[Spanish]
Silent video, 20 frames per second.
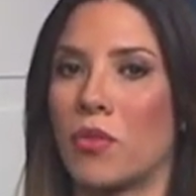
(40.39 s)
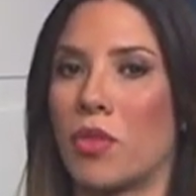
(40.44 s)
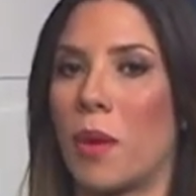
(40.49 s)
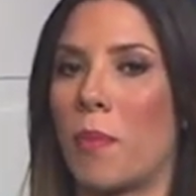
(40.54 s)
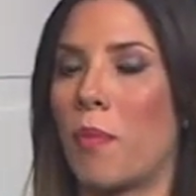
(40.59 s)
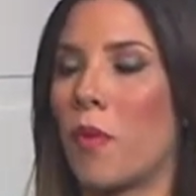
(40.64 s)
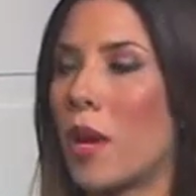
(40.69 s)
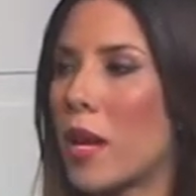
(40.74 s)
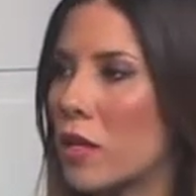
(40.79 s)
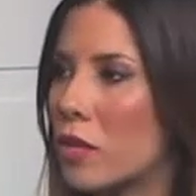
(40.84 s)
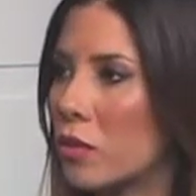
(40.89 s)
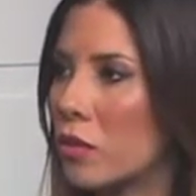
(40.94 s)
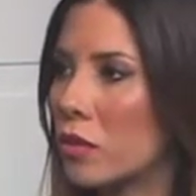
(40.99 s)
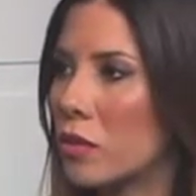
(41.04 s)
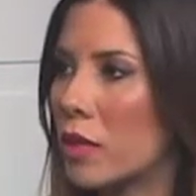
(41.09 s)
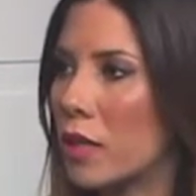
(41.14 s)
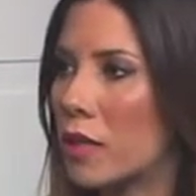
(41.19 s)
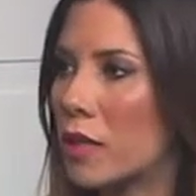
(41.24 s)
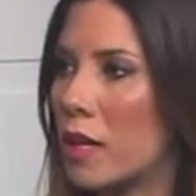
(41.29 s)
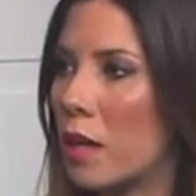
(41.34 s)
Y es por eso
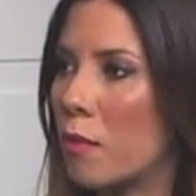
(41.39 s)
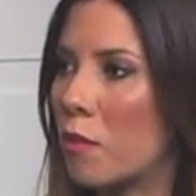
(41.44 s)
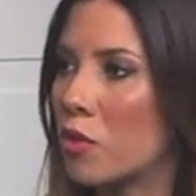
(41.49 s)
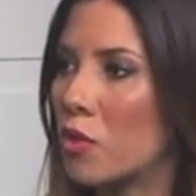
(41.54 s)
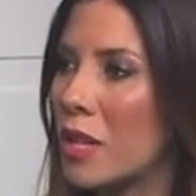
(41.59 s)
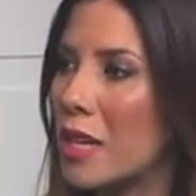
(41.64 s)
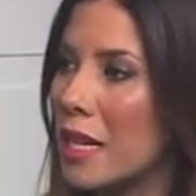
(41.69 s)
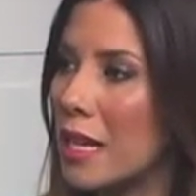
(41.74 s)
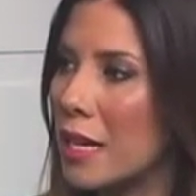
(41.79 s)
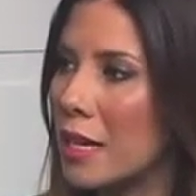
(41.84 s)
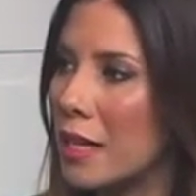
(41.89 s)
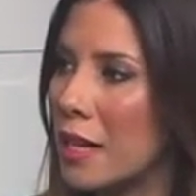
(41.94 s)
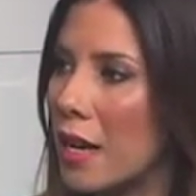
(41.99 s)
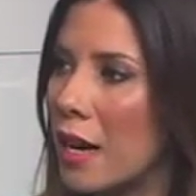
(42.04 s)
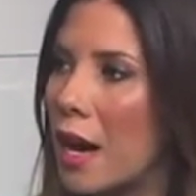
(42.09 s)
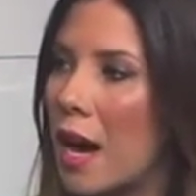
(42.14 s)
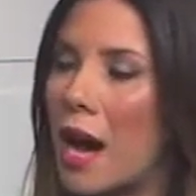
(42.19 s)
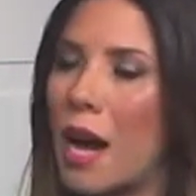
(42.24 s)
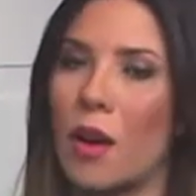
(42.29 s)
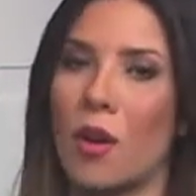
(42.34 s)
que tenemos en línea
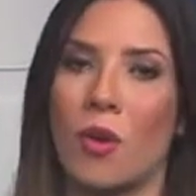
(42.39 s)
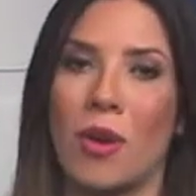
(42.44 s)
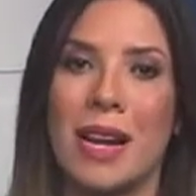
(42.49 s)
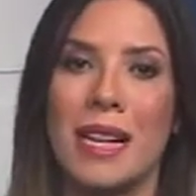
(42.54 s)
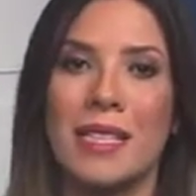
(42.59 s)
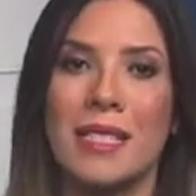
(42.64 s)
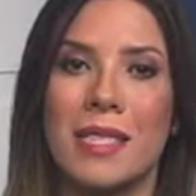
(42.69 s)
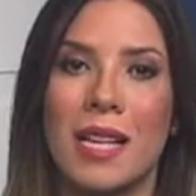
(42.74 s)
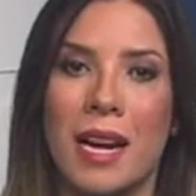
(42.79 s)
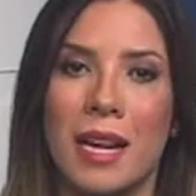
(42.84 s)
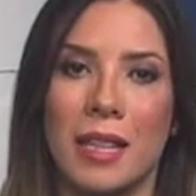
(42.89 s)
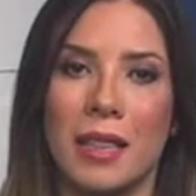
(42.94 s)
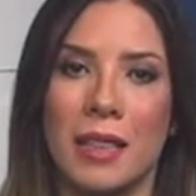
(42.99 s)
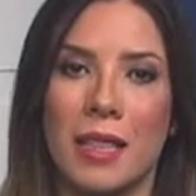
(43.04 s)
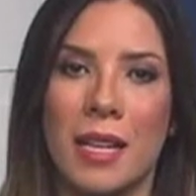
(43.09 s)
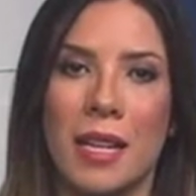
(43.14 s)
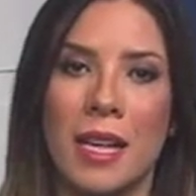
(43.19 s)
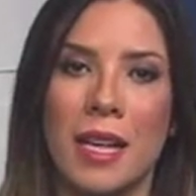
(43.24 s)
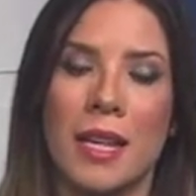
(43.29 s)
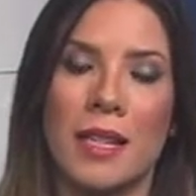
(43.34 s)
a Ronald Sarti,